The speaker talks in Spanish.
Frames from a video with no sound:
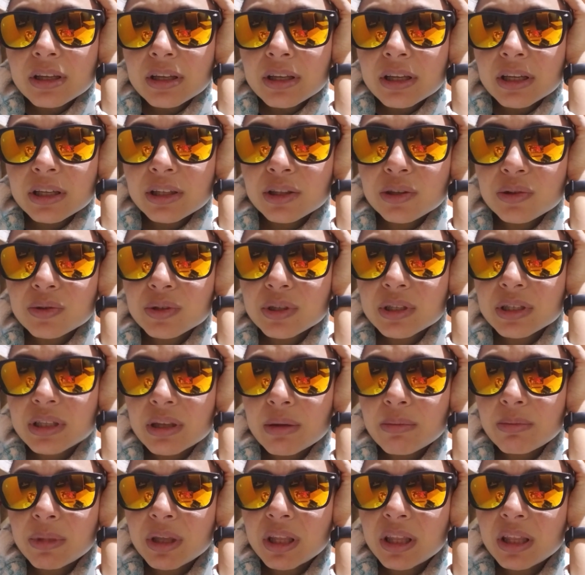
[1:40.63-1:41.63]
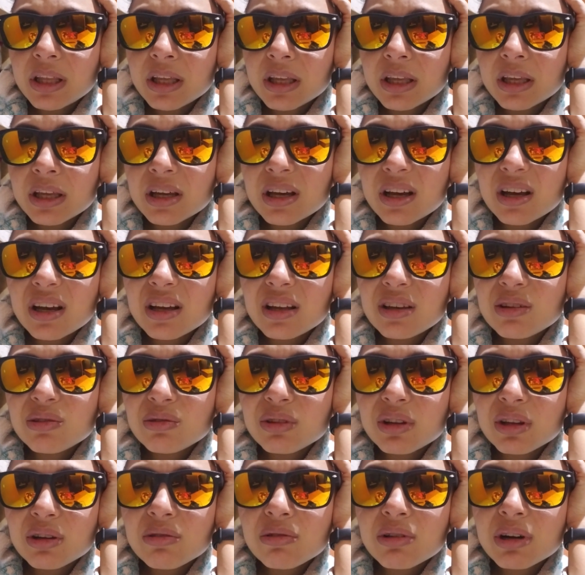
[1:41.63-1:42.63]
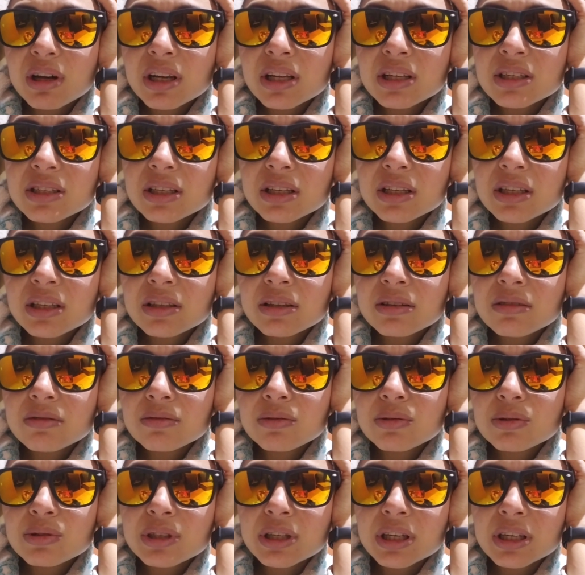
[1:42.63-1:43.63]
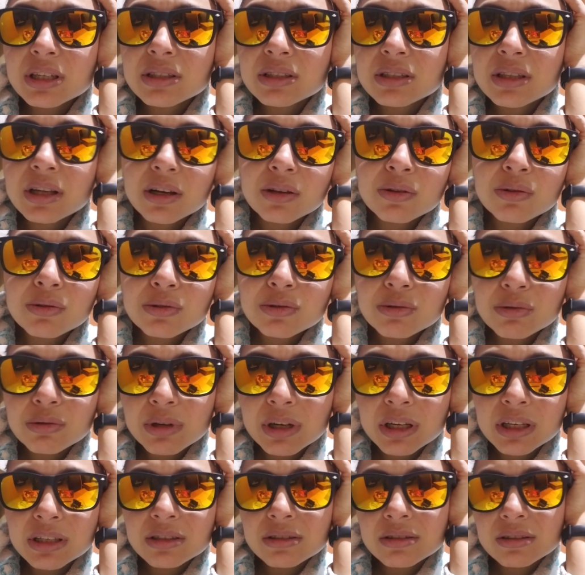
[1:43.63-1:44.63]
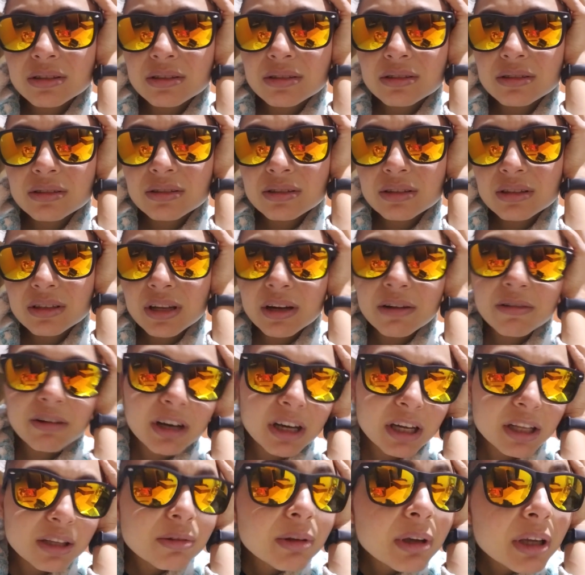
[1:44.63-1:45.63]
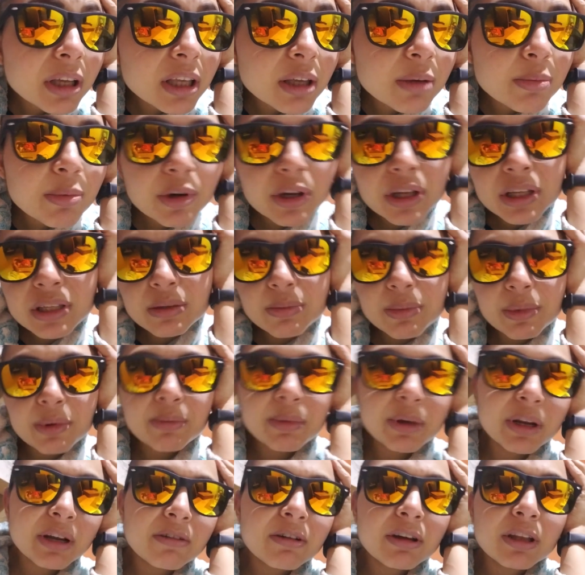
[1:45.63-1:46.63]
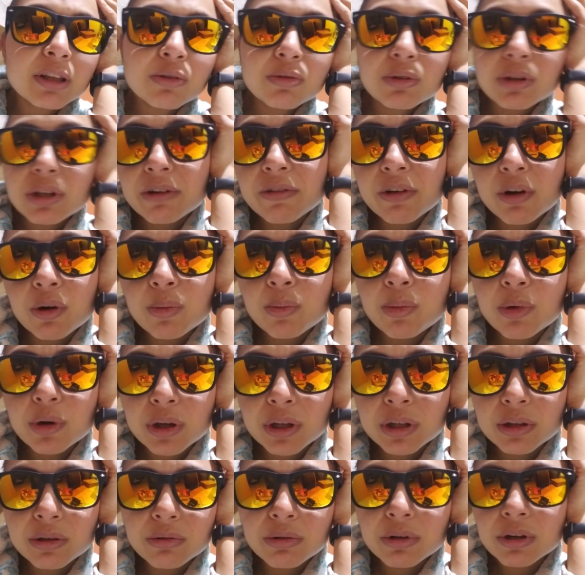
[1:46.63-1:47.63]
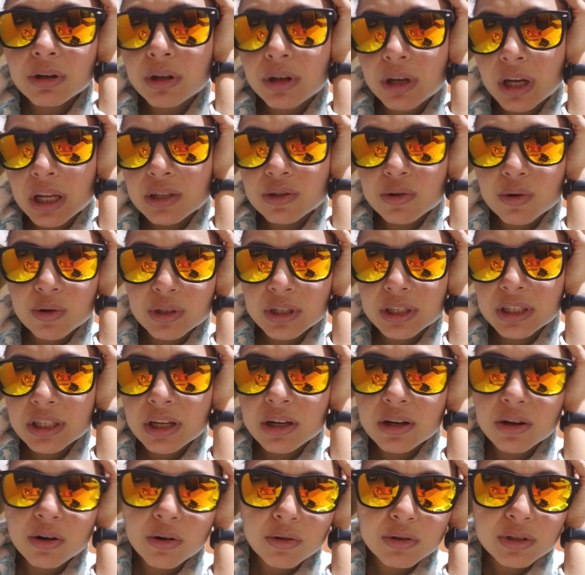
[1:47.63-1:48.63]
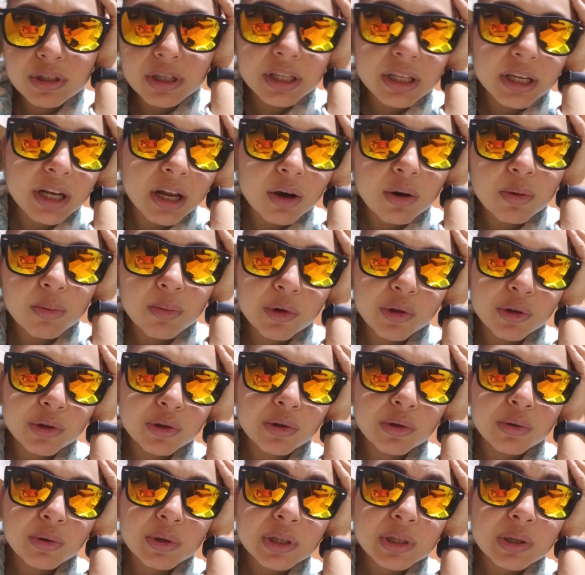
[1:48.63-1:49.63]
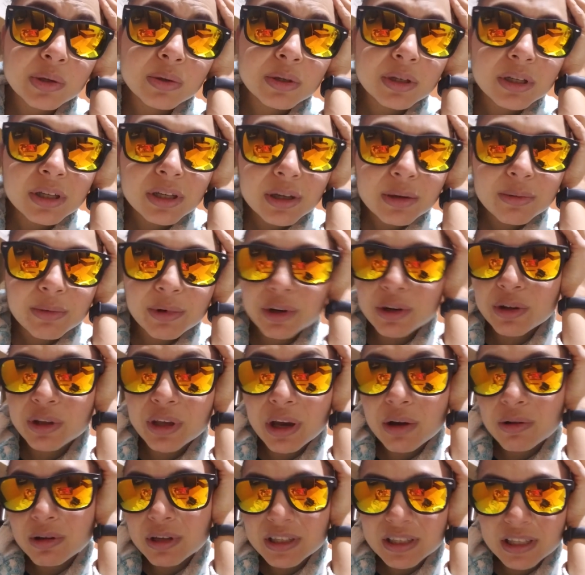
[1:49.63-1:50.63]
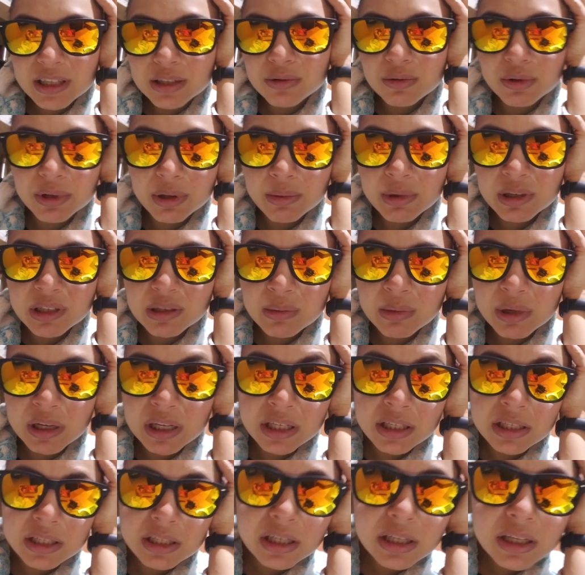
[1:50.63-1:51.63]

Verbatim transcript: Entonces también dije, no tengo ganas de, o sea, estar dos horas trabajando aquí porque siempre me levanto y trabajo un poquito en, las cosas del closet, la acomodo y todo eso. Bueno, ya estas últimas semanas.